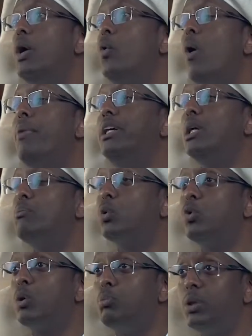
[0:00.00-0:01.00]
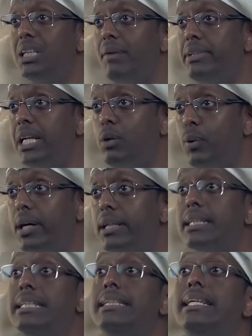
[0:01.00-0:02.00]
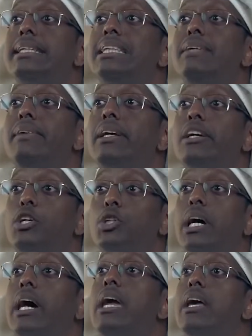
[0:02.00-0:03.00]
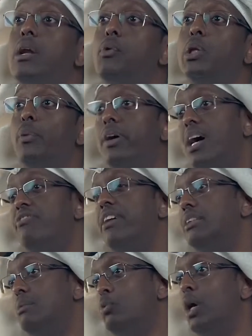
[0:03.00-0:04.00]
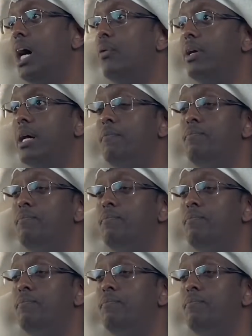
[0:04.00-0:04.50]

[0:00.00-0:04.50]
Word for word: وبعد مرور مدة من الوقت استسلم القرش أخيرا وتوقف عن المحاولة